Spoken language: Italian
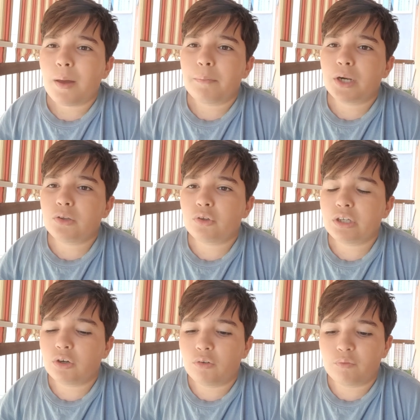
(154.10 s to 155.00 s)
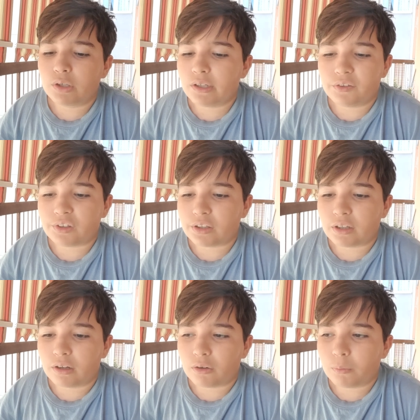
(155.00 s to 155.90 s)
per il Torino non vuole
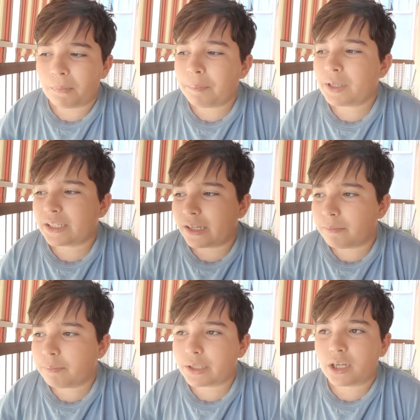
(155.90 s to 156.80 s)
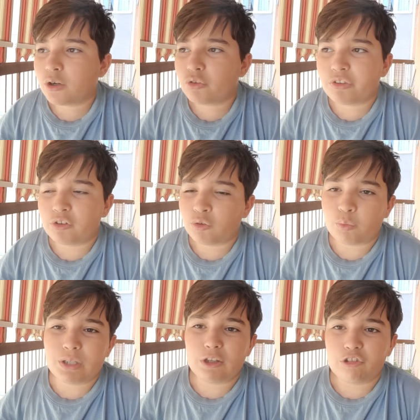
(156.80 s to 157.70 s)
riscattarlo, ma perché? Perché i costi su
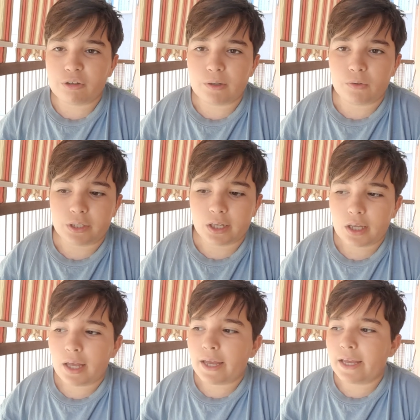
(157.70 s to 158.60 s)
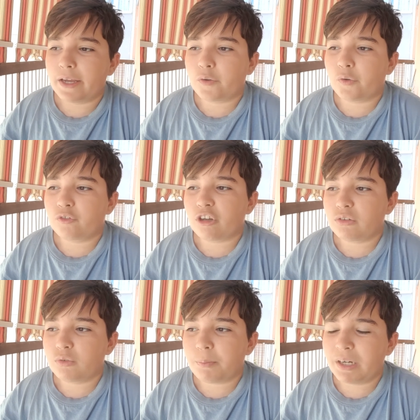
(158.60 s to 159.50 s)
15 milioni e
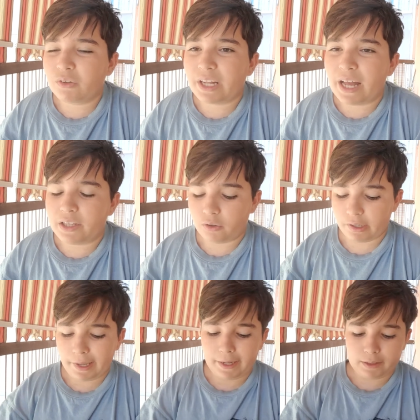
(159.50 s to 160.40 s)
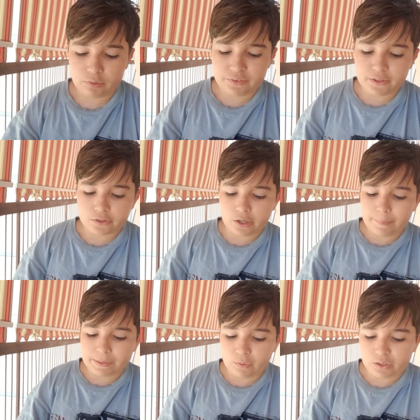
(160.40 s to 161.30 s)
conoscendo Urbano Cairo che è un tirchio della
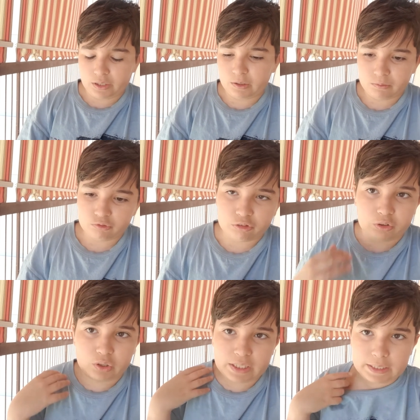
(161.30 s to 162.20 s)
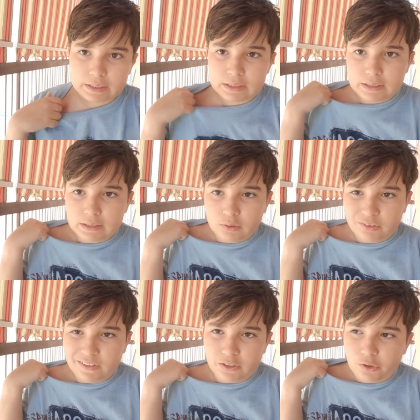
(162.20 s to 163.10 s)
Madonna, non è
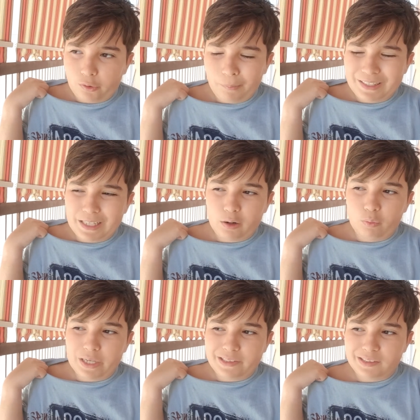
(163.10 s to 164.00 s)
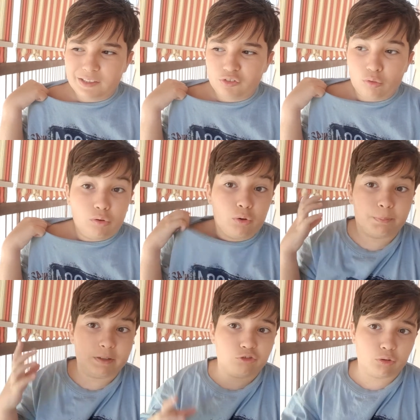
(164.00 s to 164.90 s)
tirchio come De Laurenti, sono un
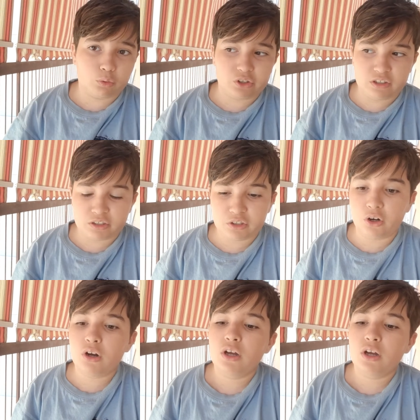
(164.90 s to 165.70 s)
corpeggio lo tirchio,